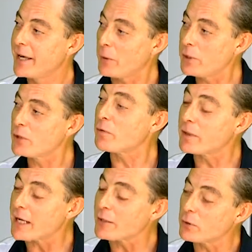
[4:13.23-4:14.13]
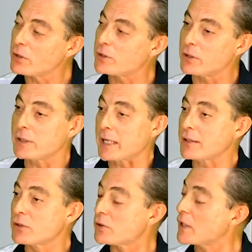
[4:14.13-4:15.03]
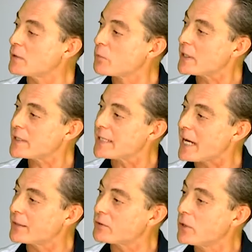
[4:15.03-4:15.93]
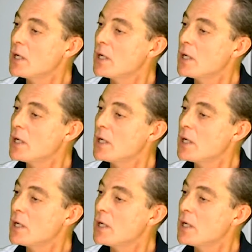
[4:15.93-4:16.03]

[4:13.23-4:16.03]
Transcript: e quindi dove è nato il, il grande giornalismo d'assalto,